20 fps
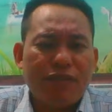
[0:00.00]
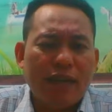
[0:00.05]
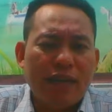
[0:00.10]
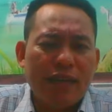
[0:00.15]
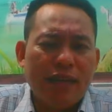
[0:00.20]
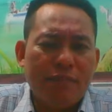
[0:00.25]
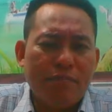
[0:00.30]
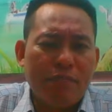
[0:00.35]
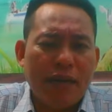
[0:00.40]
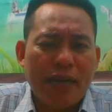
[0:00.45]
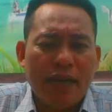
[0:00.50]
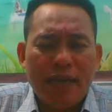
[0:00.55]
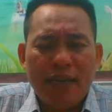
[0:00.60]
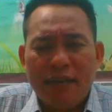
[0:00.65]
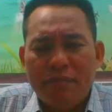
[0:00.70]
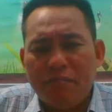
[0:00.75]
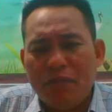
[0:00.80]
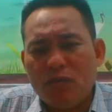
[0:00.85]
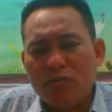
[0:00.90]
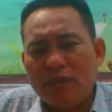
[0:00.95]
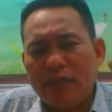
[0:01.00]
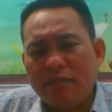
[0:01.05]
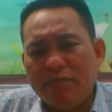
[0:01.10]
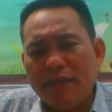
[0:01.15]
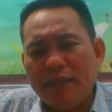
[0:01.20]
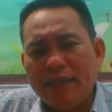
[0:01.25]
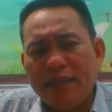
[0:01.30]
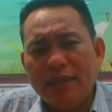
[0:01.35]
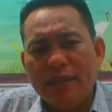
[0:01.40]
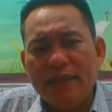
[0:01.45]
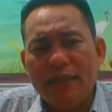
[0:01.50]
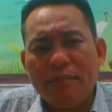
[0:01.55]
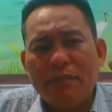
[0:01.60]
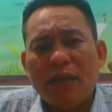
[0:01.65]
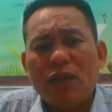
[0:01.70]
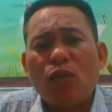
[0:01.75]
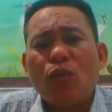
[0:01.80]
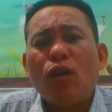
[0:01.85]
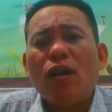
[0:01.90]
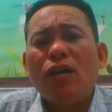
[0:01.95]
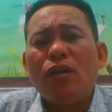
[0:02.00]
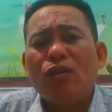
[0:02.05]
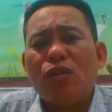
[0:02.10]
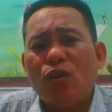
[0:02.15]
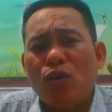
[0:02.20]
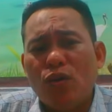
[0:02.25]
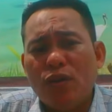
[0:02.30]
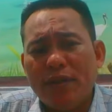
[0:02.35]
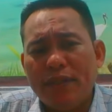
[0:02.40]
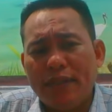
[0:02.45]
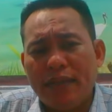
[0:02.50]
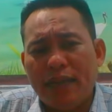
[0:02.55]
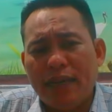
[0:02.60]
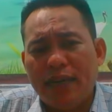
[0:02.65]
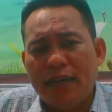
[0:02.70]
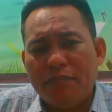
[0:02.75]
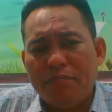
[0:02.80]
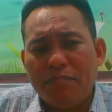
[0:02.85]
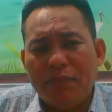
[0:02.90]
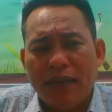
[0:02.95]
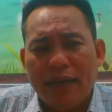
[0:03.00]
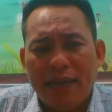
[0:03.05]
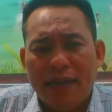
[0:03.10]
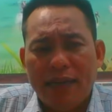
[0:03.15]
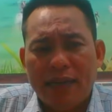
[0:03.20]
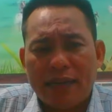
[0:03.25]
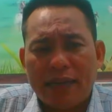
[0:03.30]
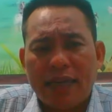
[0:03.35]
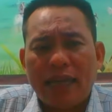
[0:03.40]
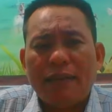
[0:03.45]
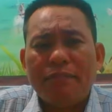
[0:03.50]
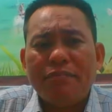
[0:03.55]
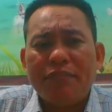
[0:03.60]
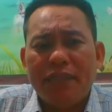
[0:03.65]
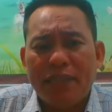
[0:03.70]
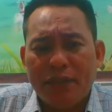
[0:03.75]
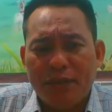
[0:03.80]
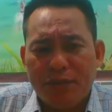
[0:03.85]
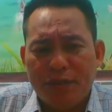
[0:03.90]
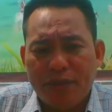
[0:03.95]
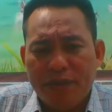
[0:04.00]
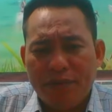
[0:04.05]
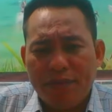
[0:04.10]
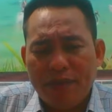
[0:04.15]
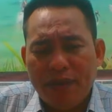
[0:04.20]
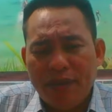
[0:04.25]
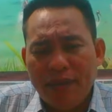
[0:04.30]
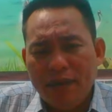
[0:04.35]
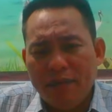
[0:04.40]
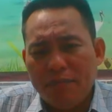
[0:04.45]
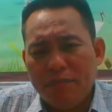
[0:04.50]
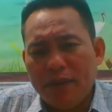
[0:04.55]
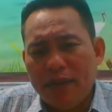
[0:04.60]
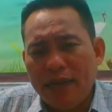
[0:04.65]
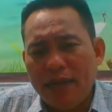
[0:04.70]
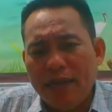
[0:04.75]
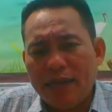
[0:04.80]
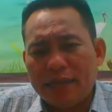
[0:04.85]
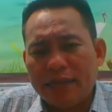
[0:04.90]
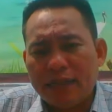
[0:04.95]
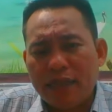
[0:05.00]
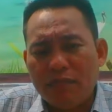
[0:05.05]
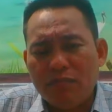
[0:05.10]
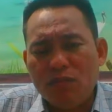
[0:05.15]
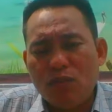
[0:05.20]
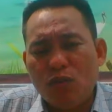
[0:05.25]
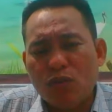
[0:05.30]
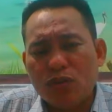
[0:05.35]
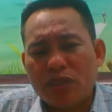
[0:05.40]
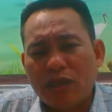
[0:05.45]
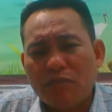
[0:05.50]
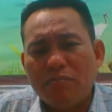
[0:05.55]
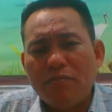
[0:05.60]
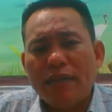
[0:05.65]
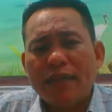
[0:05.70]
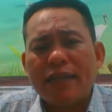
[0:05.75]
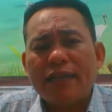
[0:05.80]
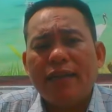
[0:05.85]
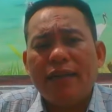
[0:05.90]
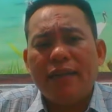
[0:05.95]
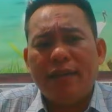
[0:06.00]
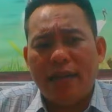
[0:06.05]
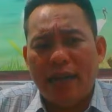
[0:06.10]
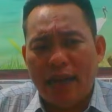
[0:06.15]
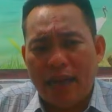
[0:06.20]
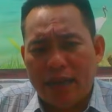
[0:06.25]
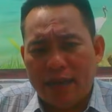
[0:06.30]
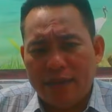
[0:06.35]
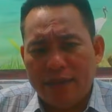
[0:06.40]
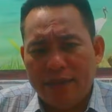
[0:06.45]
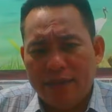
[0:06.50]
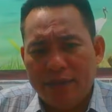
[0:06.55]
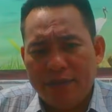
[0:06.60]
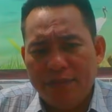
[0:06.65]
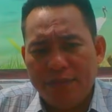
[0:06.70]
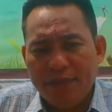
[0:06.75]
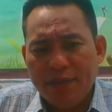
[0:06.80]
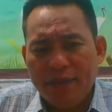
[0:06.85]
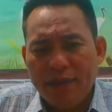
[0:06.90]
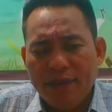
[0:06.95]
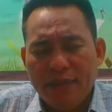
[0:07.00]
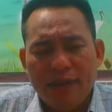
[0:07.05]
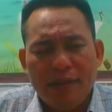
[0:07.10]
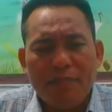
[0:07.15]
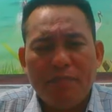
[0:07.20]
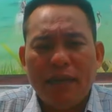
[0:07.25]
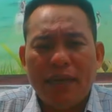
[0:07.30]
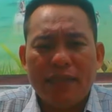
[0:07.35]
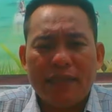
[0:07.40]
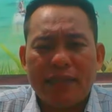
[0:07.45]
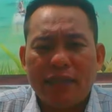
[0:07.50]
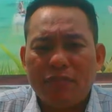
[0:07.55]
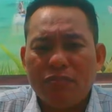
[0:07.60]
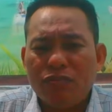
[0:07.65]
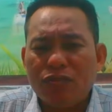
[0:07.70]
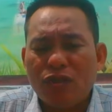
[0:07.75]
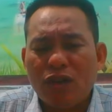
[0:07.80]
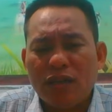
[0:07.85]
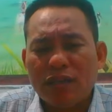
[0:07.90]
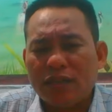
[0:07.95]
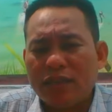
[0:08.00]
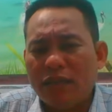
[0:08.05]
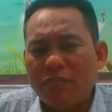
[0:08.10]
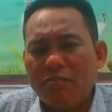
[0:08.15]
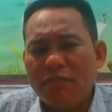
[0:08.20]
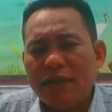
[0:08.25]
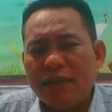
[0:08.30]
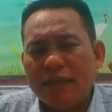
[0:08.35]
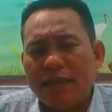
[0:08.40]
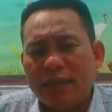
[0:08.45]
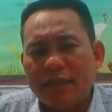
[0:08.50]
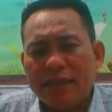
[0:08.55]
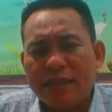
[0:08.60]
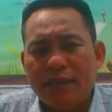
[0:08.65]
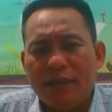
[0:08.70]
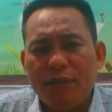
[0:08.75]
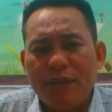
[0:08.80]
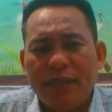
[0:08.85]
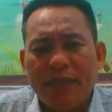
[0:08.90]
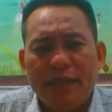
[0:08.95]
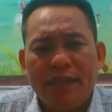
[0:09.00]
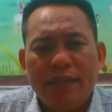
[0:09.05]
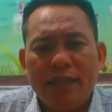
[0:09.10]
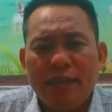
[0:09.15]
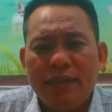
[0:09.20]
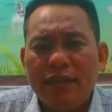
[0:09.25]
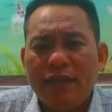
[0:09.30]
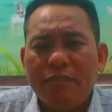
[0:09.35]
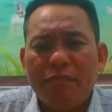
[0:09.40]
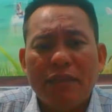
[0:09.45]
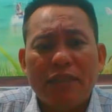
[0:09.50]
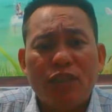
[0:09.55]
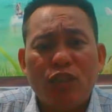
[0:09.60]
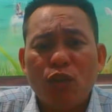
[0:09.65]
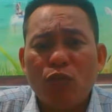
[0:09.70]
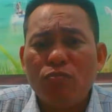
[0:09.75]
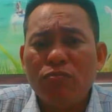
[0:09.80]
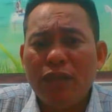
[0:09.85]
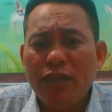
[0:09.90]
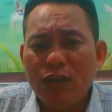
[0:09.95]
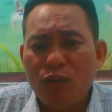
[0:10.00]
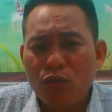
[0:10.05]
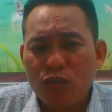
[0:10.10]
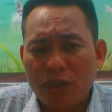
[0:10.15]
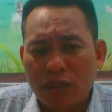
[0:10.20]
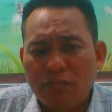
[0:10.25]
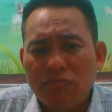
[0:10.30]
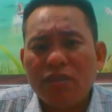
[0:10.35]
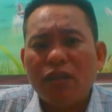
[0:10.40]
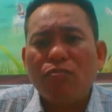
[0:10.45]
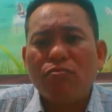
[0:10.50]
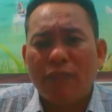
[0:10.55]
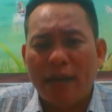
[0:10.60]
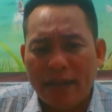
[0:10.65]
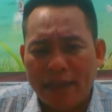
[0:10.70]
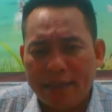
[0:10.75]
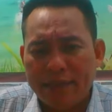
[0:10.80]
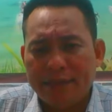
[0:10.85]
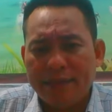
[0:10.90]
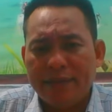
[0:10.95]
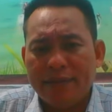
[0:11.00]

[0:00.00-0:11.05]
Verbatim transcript: phải là mẹ là một trong những người mà quan khối vậy là mẹ là cam chịu đó mẹ là sống cuộc sống mà cơ hàng đó, đó mẹ sống toàn sống mà thật sự quý vị những người mà trung lưu sống không bằng